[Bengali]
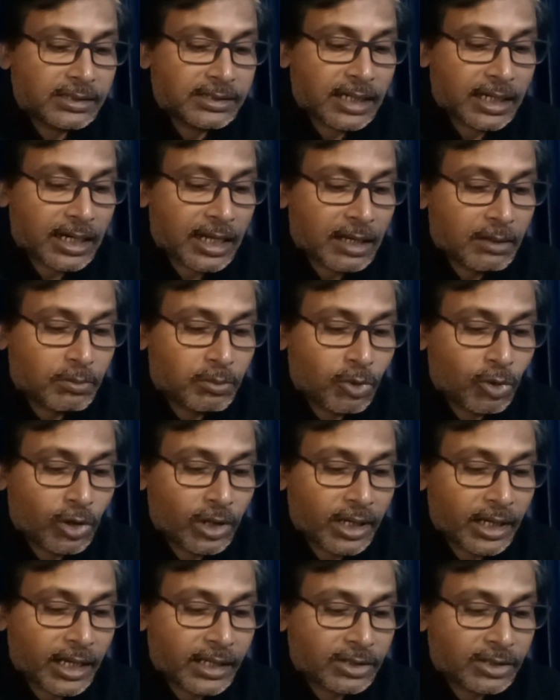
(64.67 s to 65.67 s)
জানা
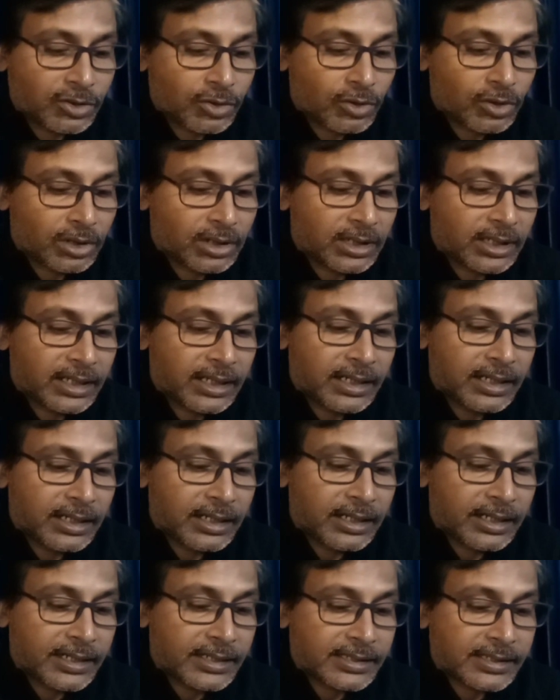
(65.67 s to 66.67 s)
বলে একজন তিনি
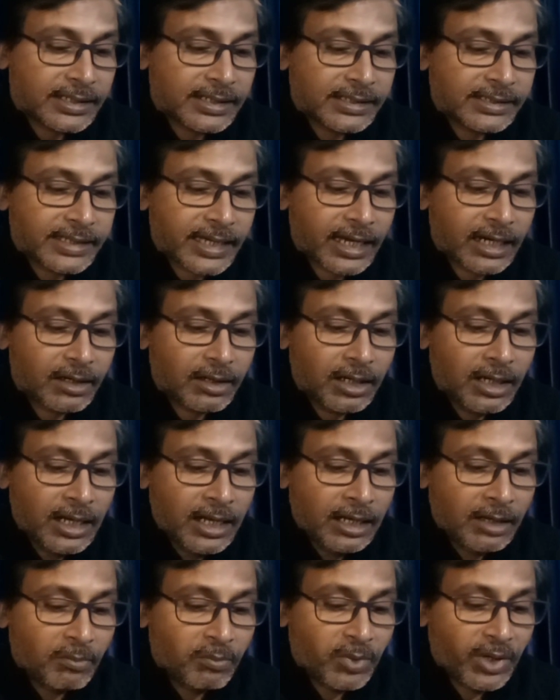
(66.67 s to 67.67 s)
লিখেছেন স্যার
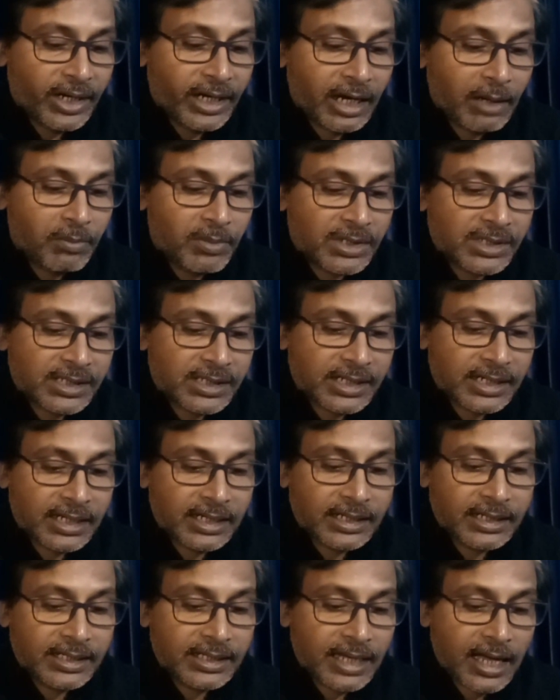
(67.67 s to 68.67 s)
বিএড
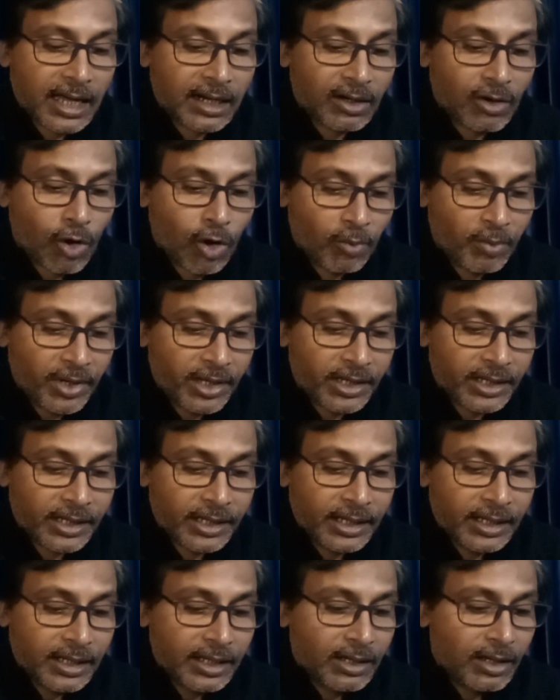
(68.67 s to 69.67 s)
অ্যাডমিশনের কি আর হবে
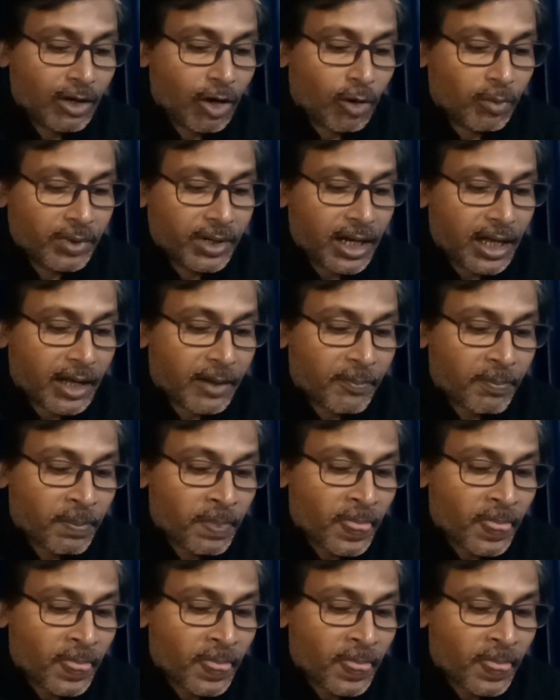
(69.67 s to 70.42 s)
হবে না